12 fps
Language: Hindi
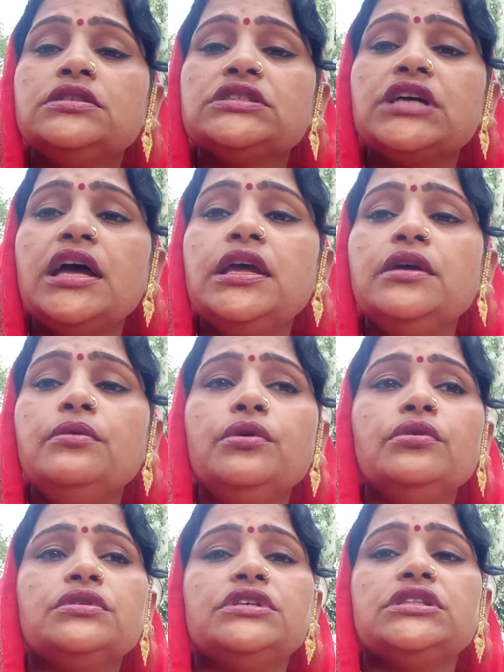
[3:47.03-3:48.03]
चाहे
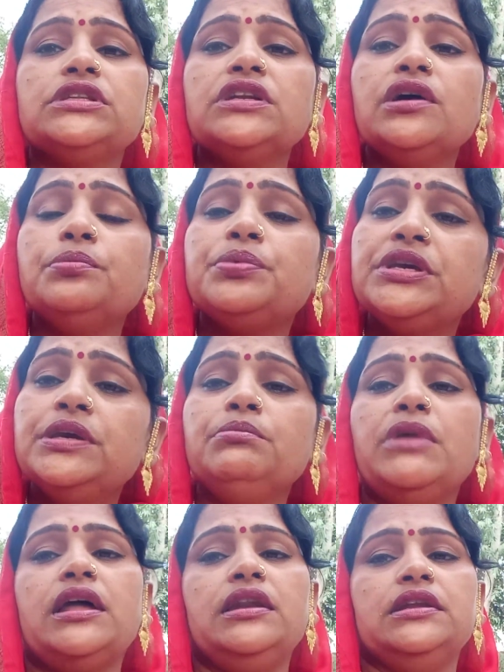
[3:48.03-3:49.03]
वो कितना भी
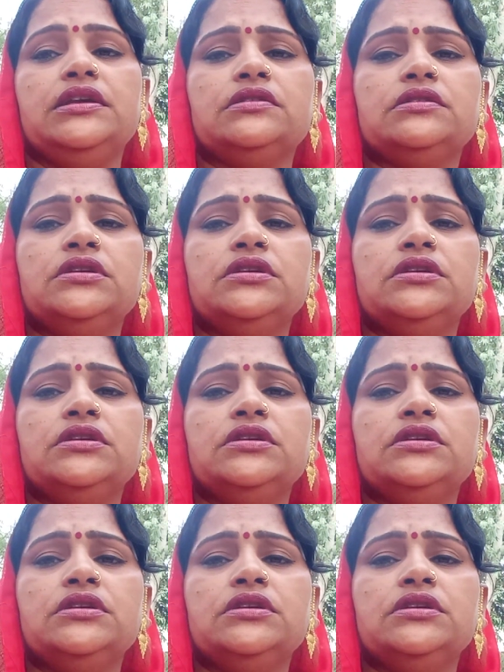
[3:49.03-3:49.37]
मान लें